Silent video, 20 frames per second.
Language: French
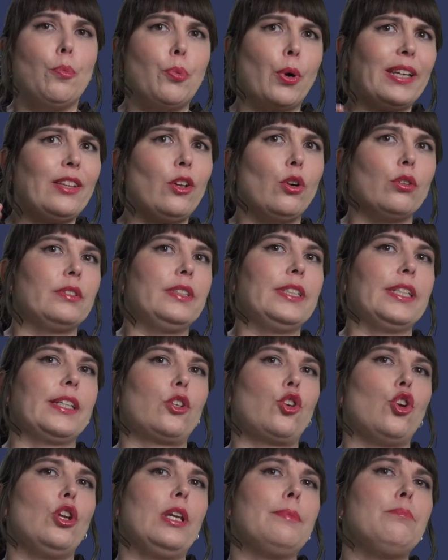On pourrait donc dire
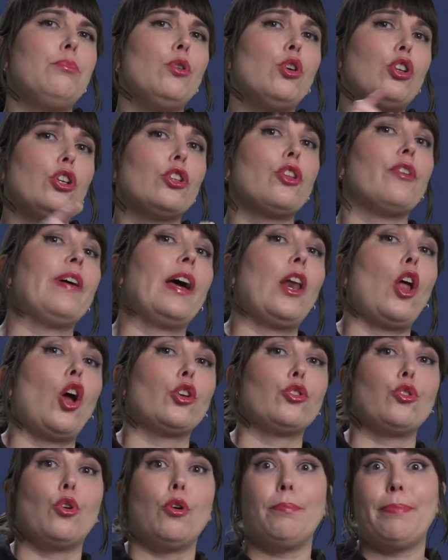que les boucles de
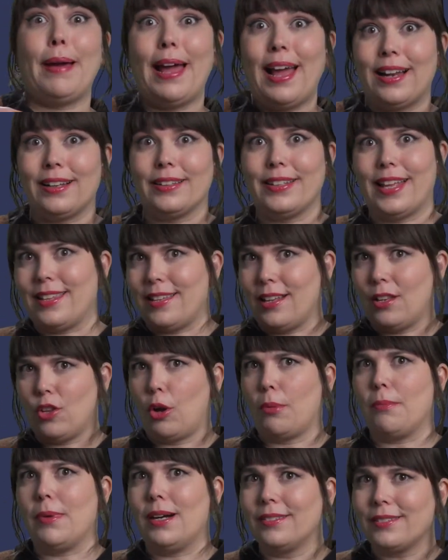valeur dont parle Daniel
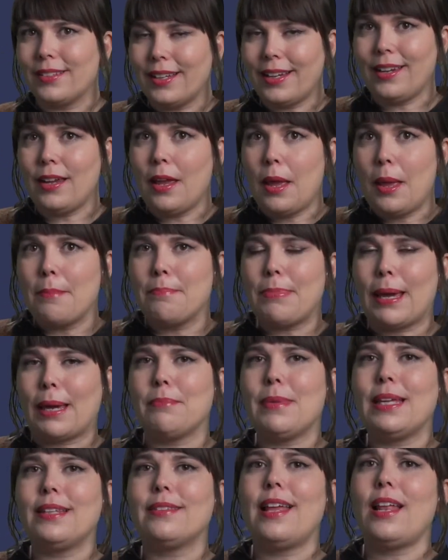Normandin
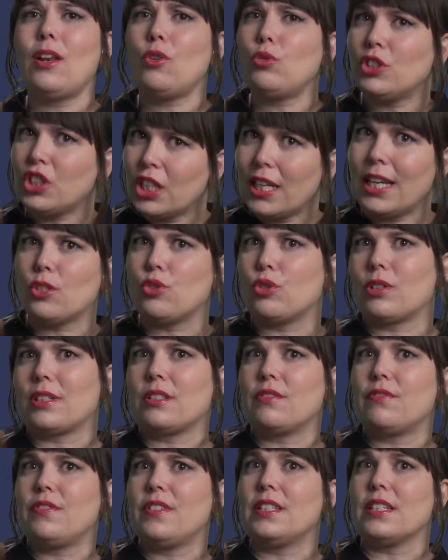permettent d'allonger la durée
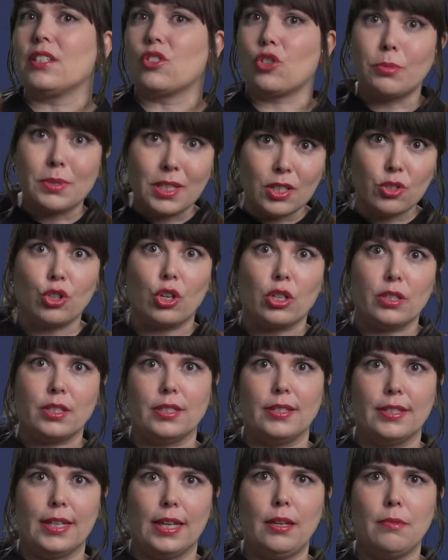de vie des objets du
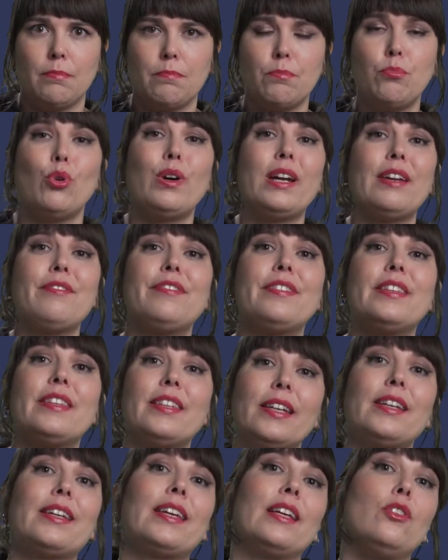quotidien pour éviter
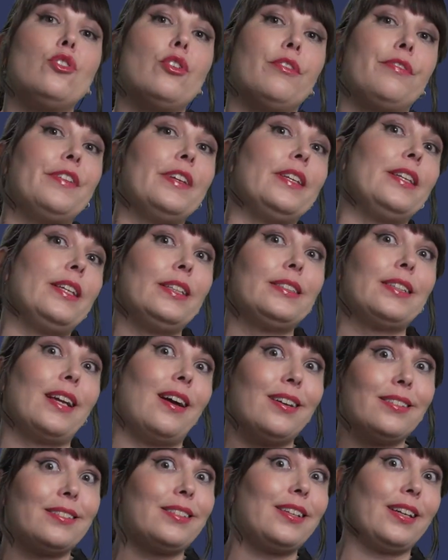qu'ils ne finissent
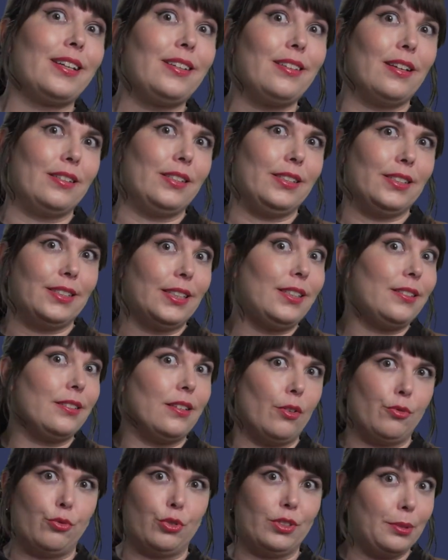enterrés dans les sites
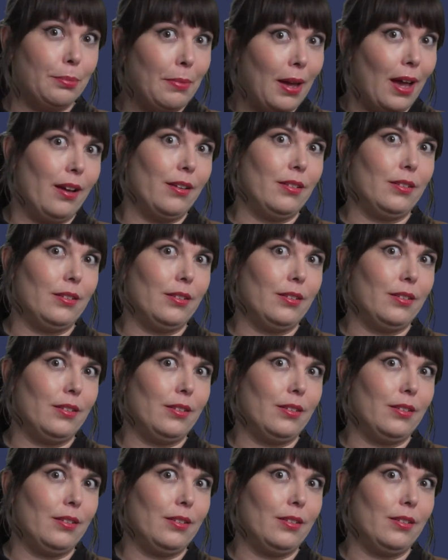d'enfouissement.